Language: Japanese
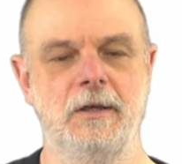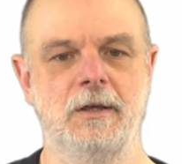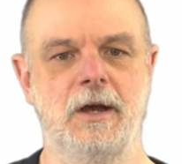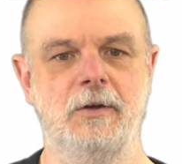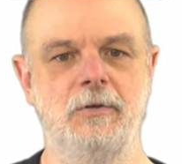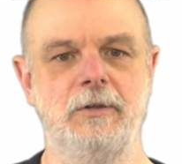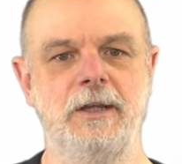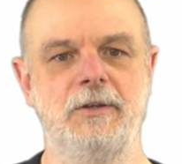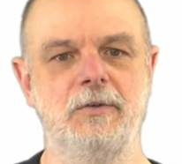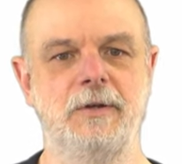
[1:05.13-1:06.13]
各
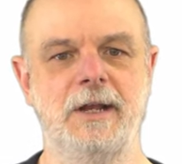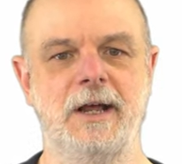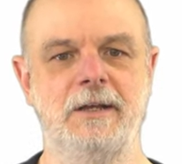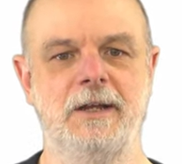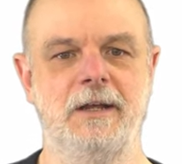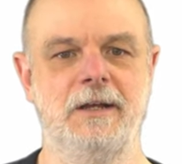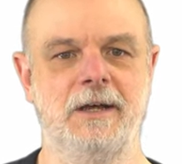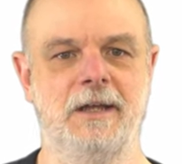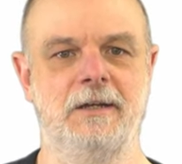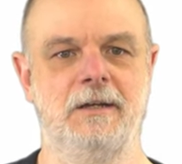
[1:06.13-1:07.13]
リンクの値段だ
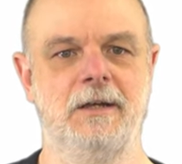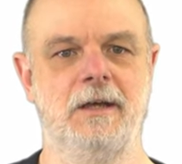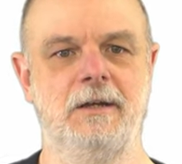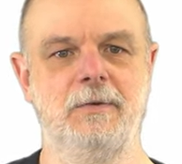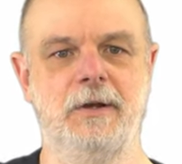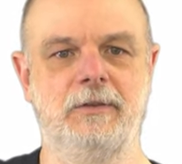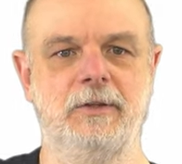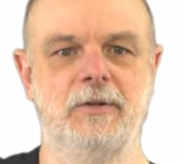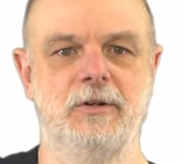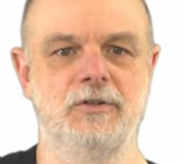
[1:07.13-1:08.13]
けになって
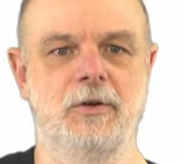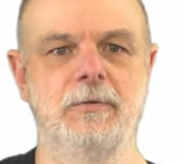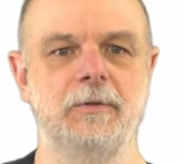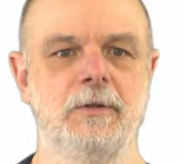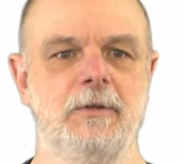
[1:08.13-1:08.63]
いるでしょう。